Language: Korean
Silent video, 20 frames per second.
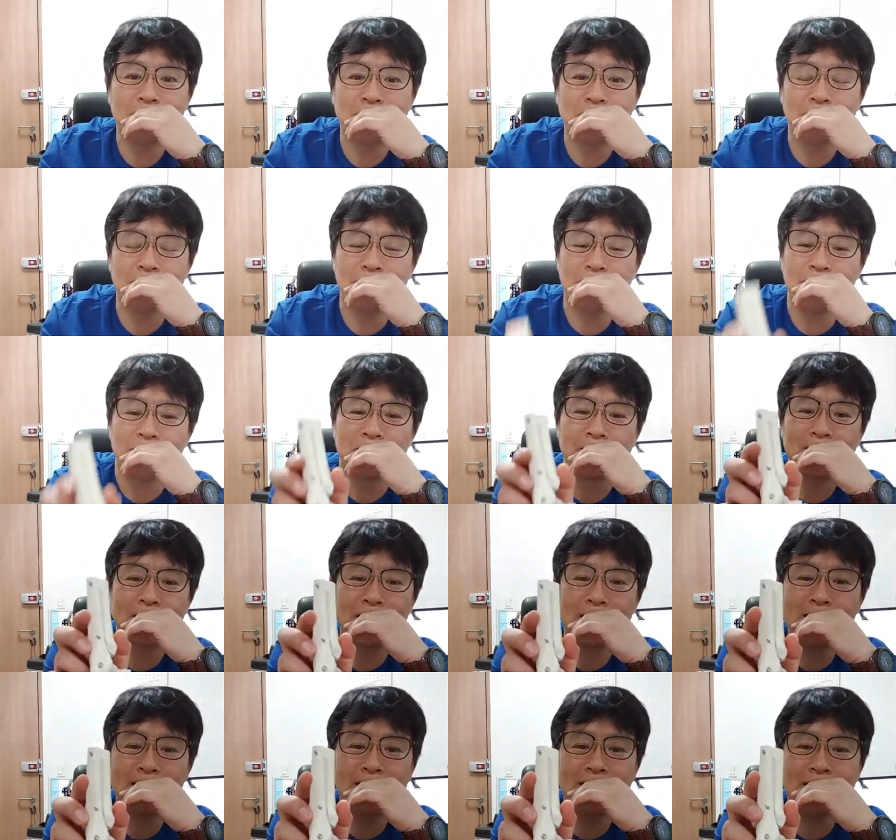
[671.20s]
음,
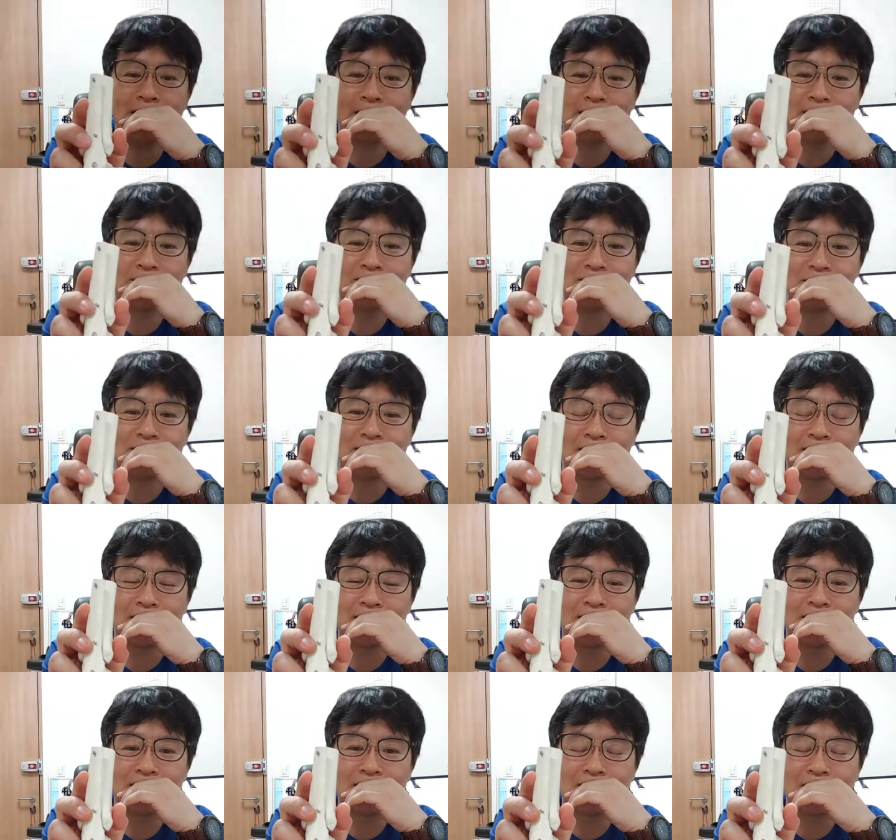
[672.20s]
째지는 않습니다.
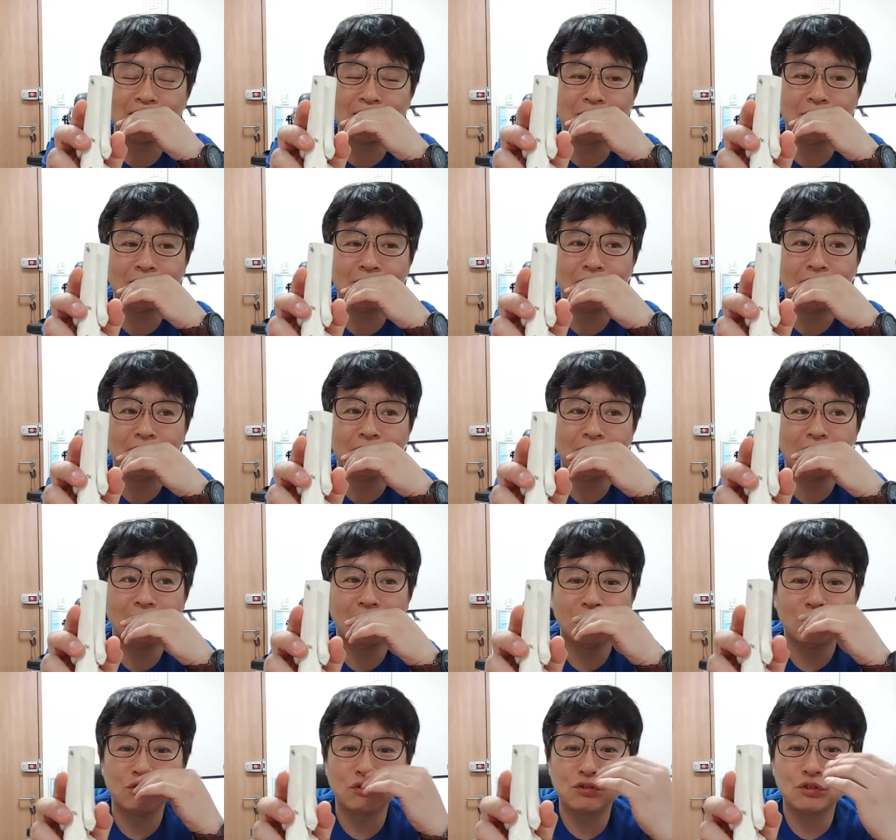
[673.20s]
그래서
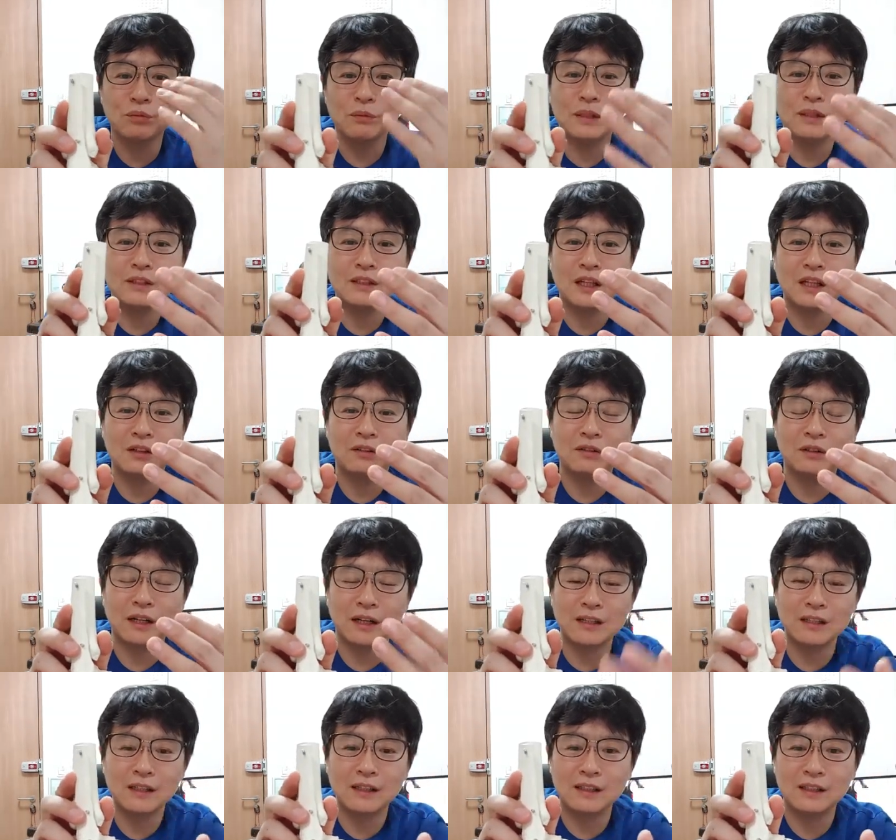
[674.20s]
국수 마취하고
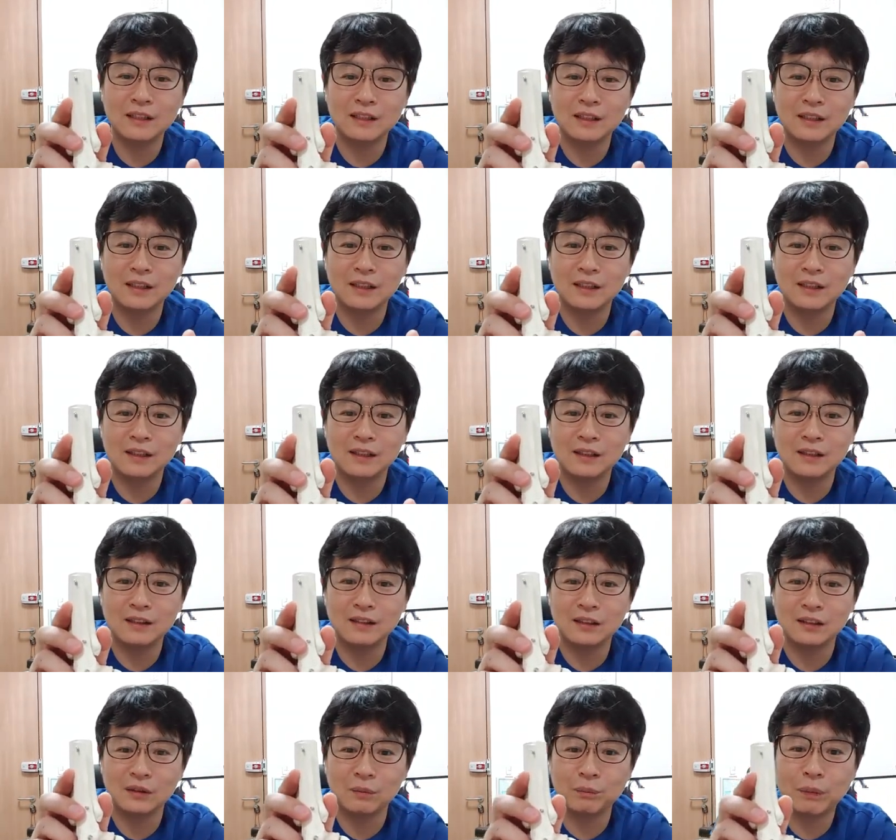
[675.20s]
간단하게
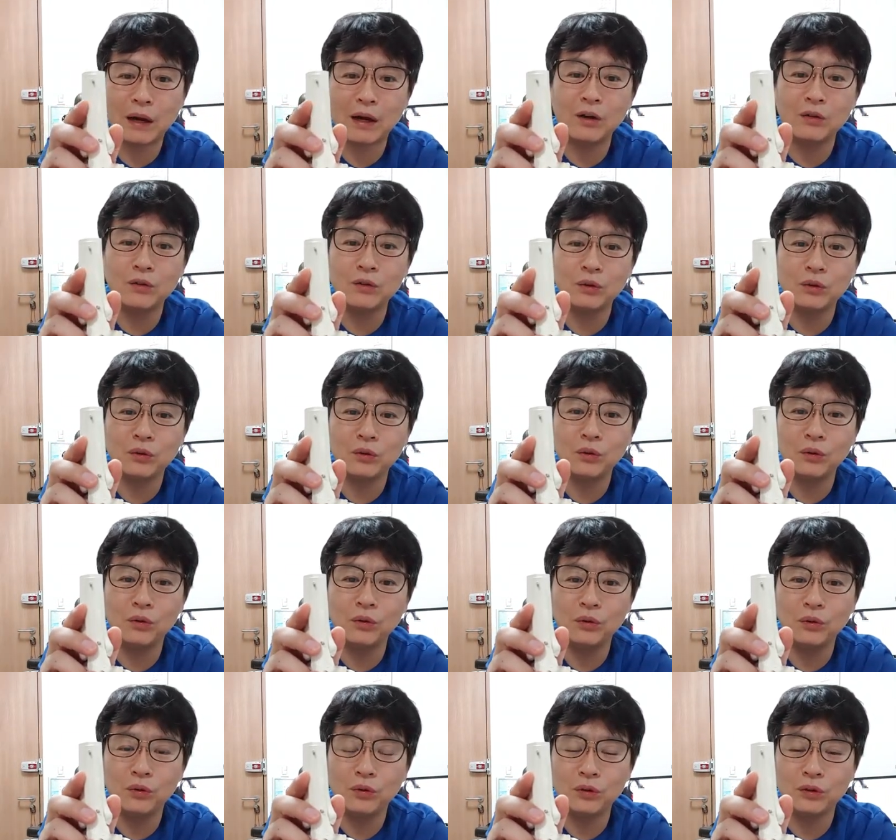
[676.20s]
이제 박아놓고
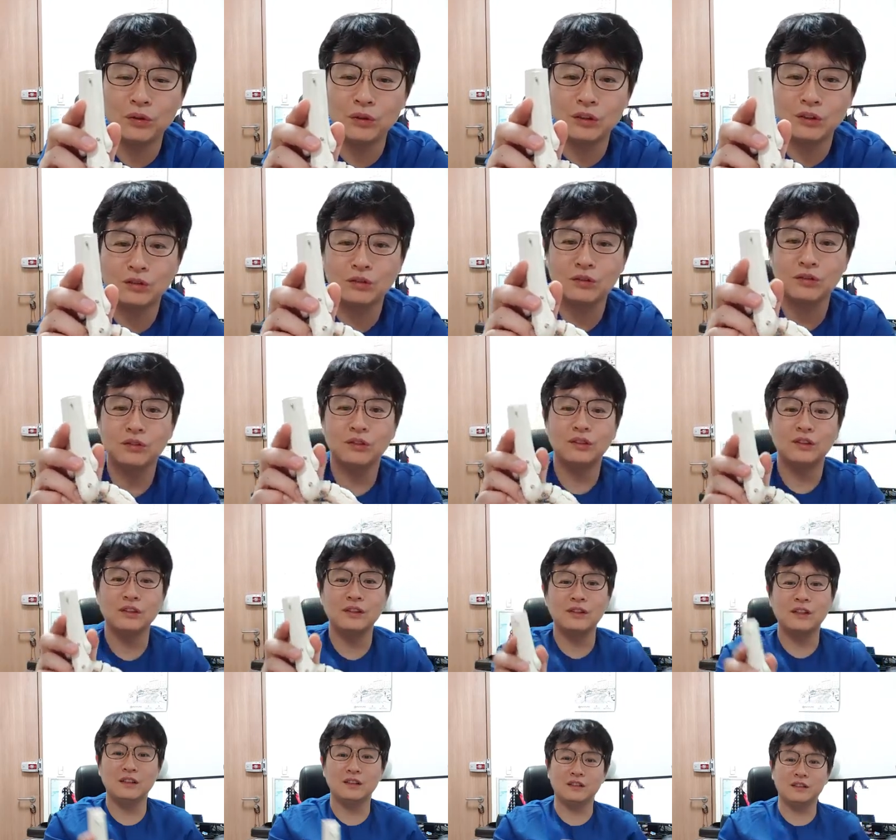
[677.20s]
이제 수술을
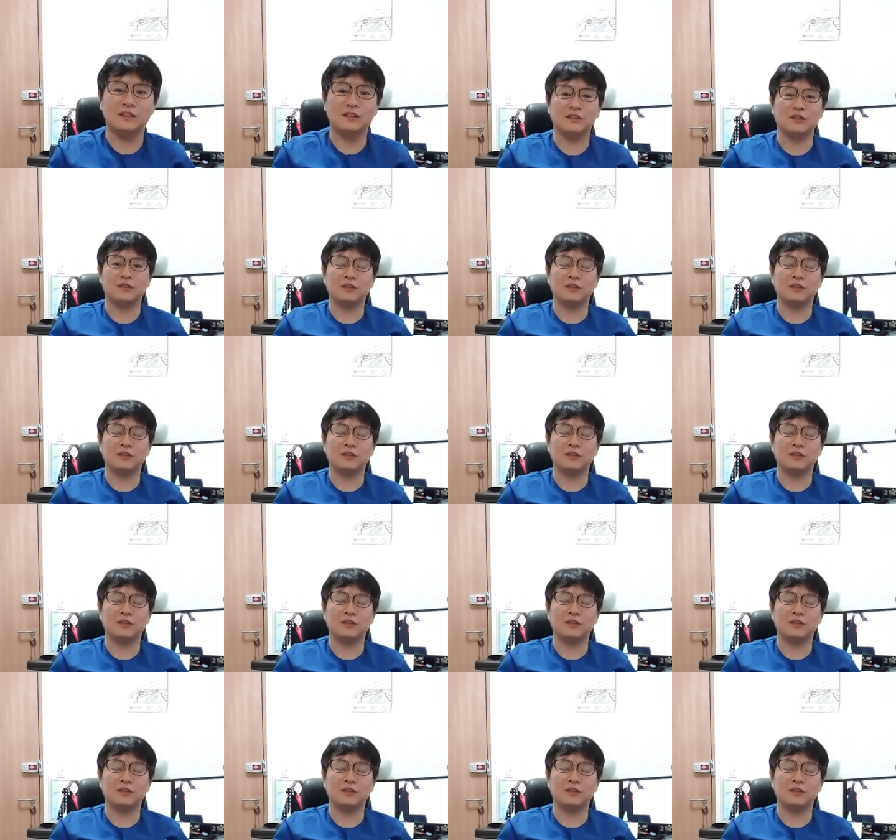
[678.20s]
끝내는 거죠.